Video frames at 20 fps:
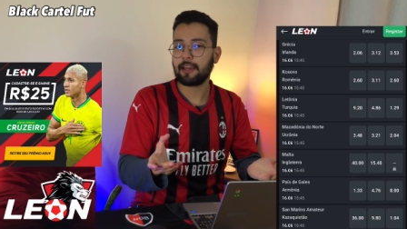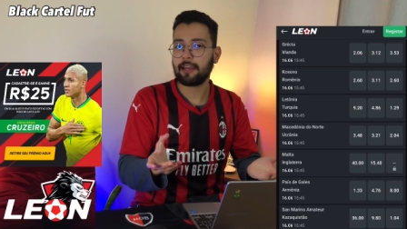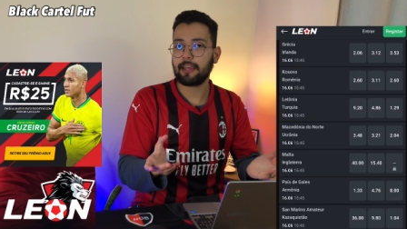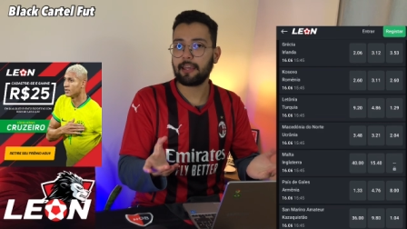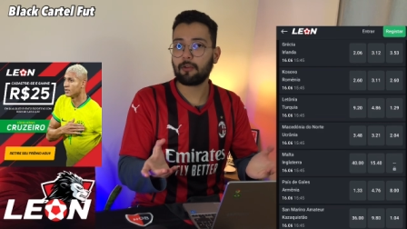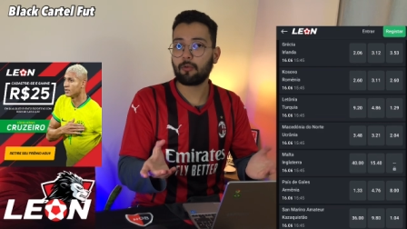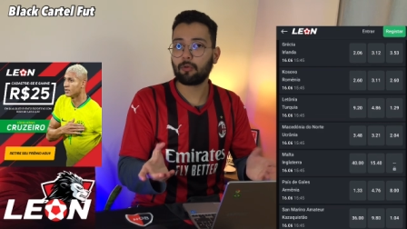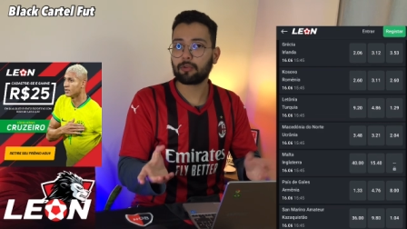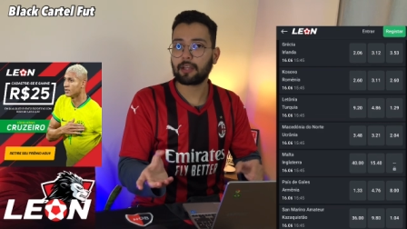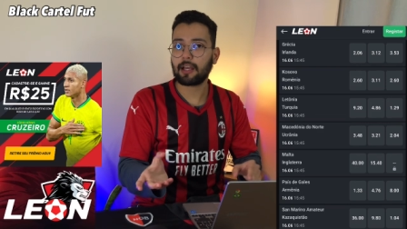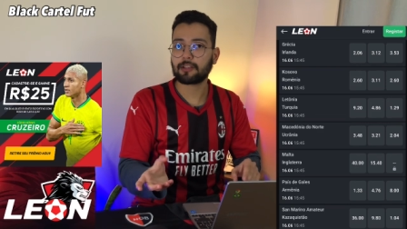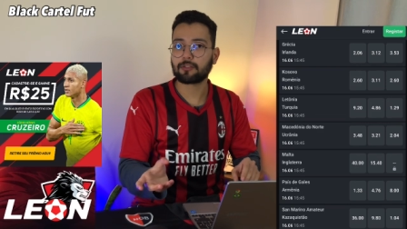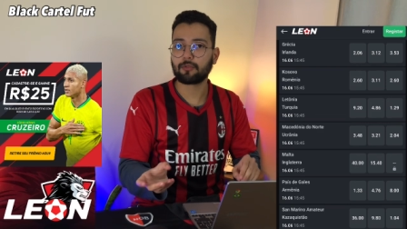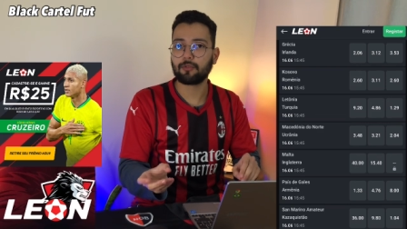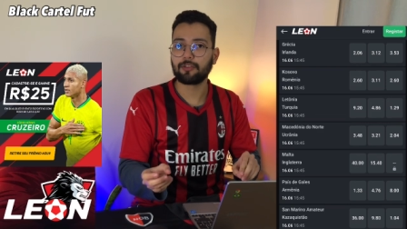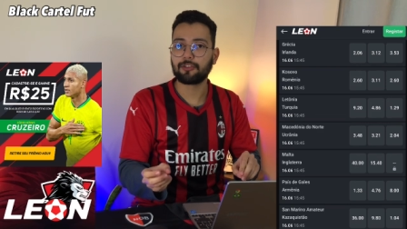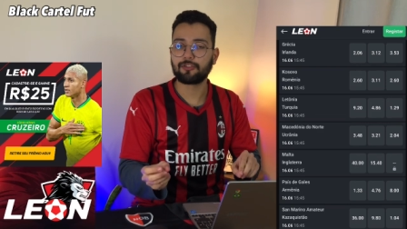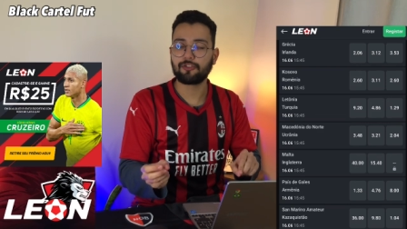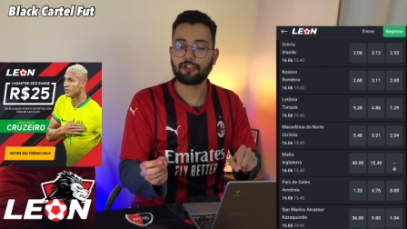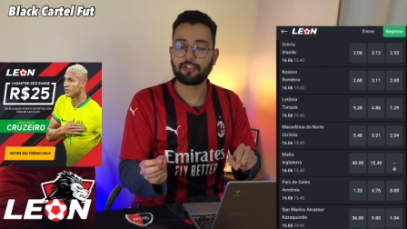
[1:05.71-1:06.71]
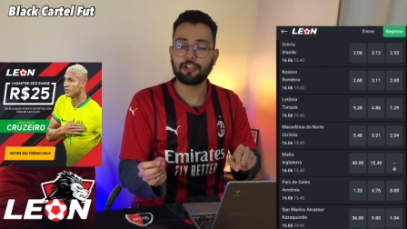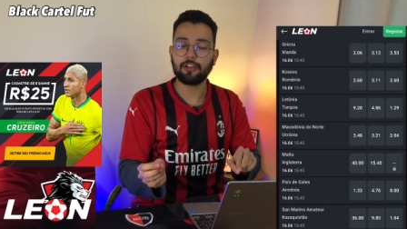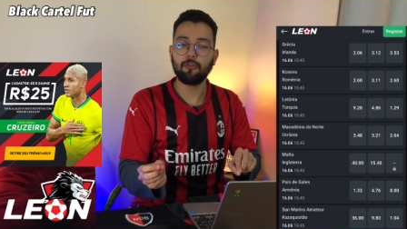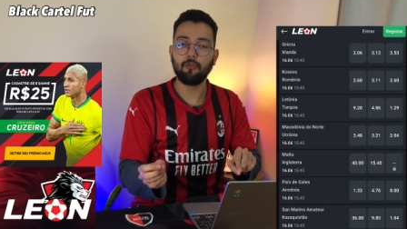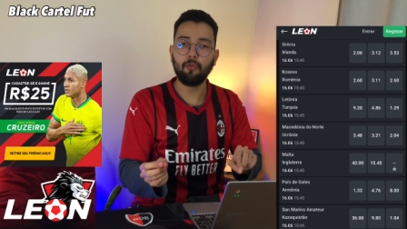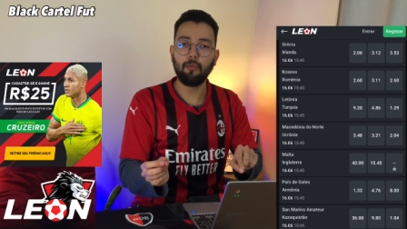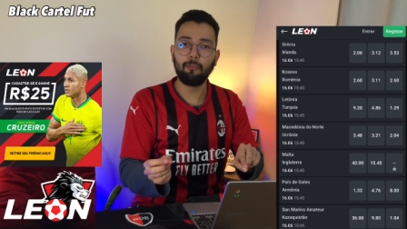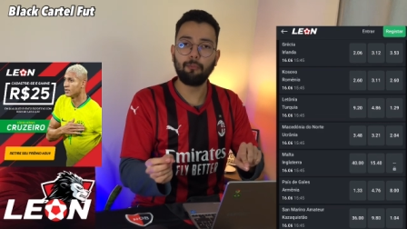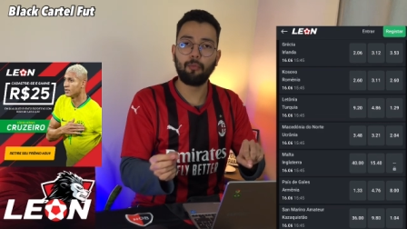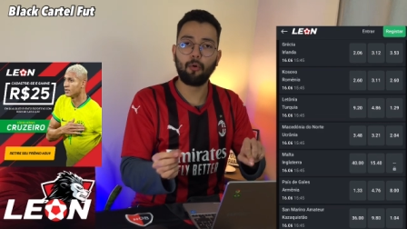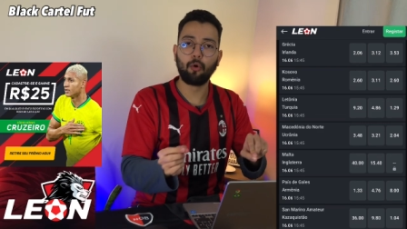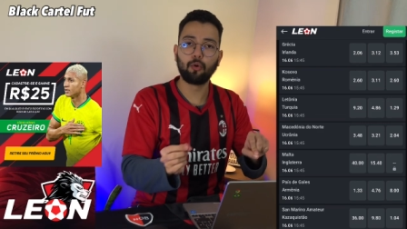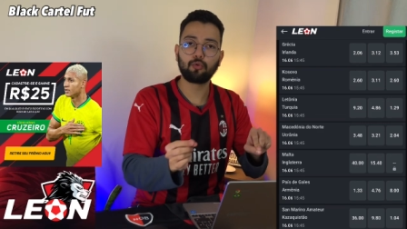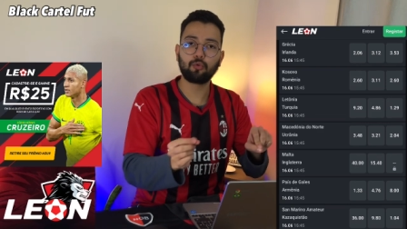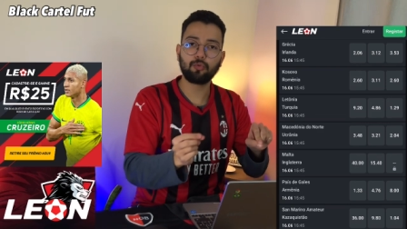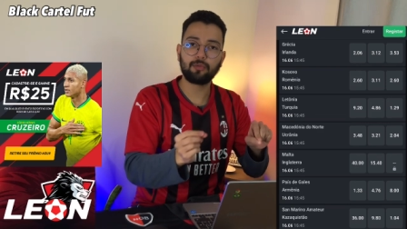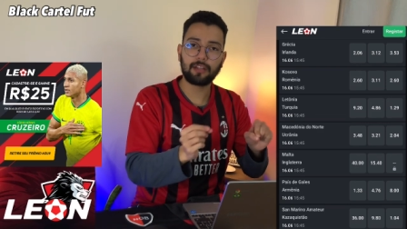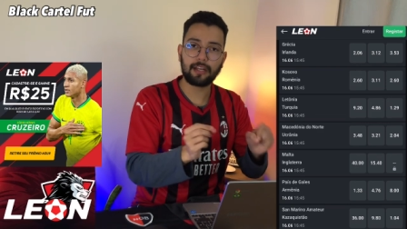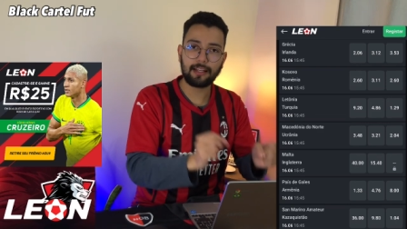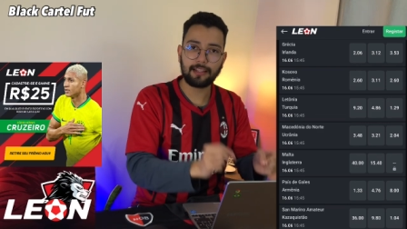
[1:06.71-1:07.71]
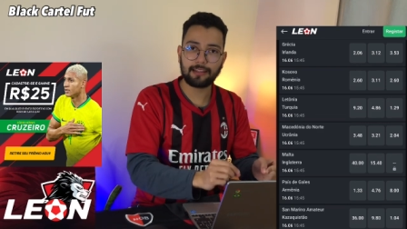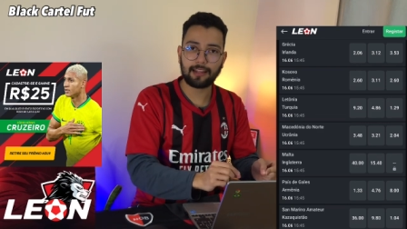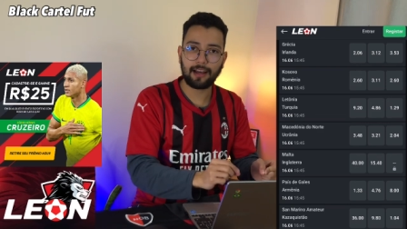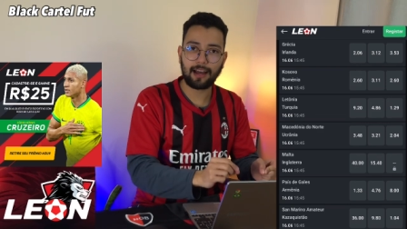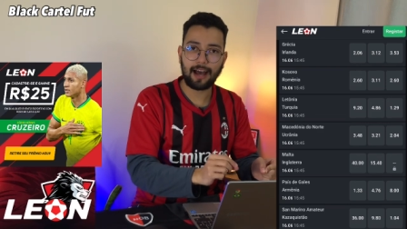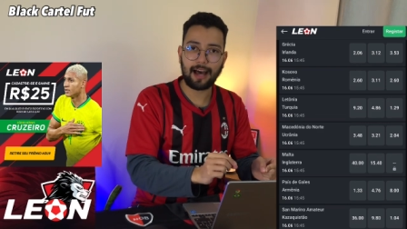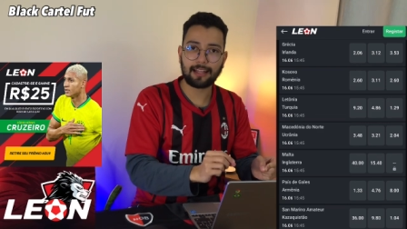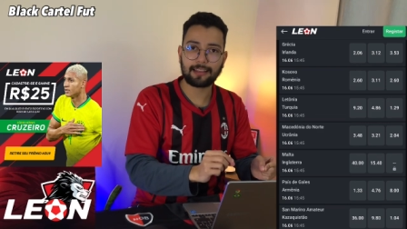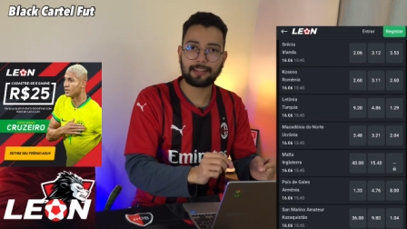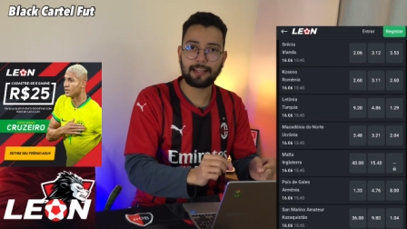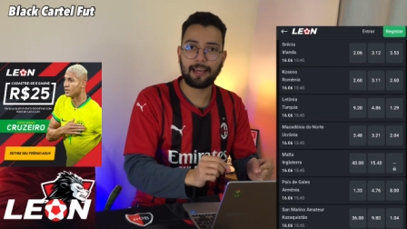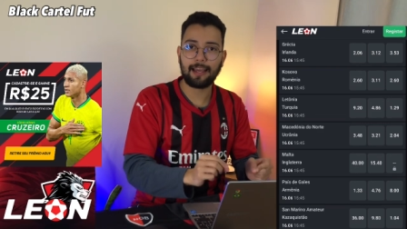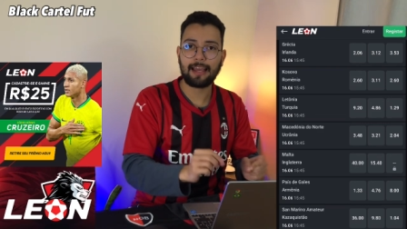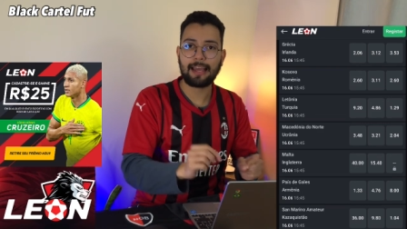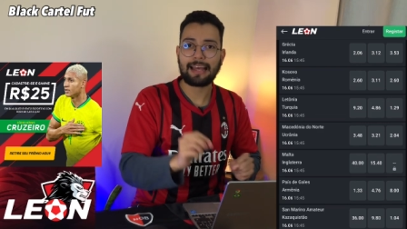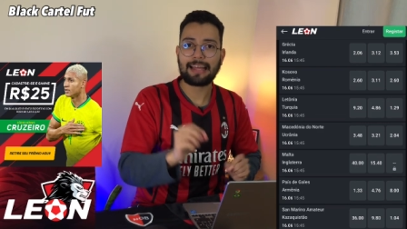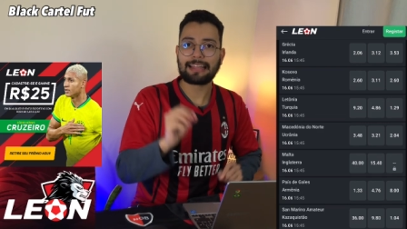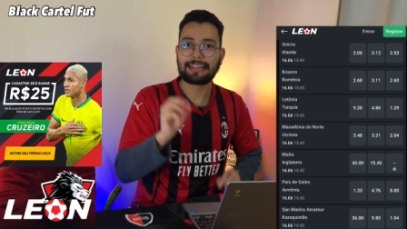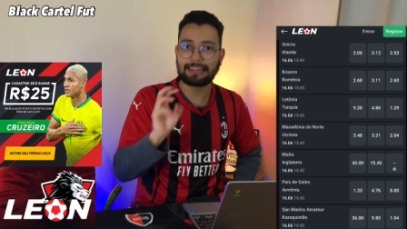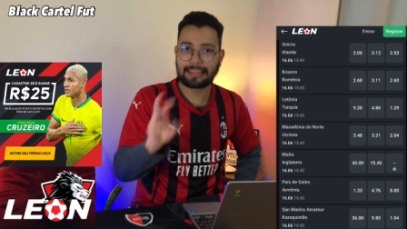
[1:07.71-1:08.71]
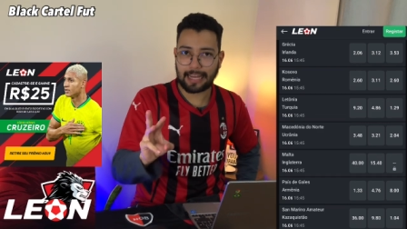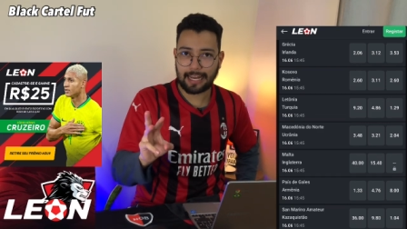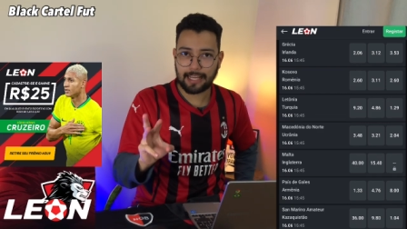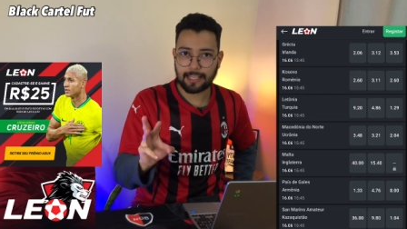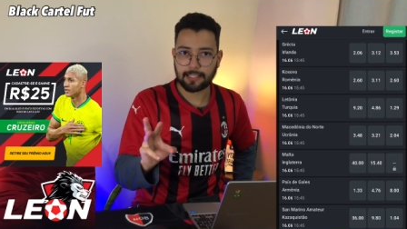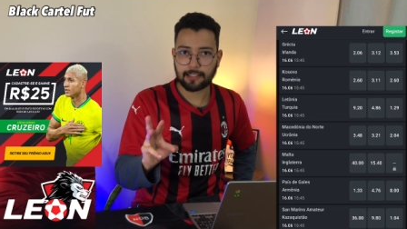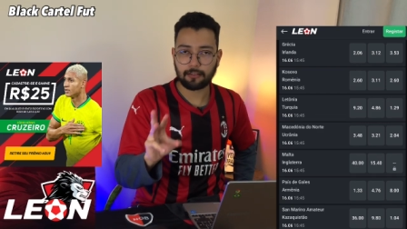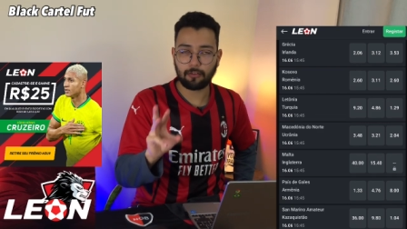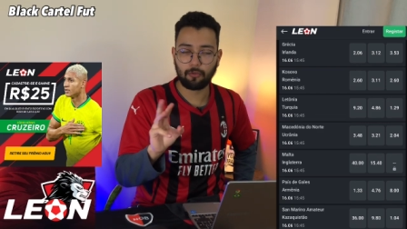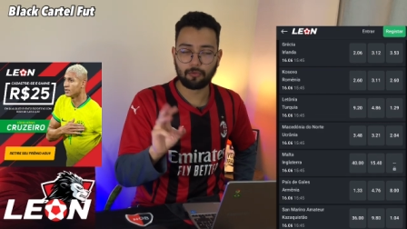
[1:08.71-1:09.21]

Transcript: em cotações de 1.30 até 3,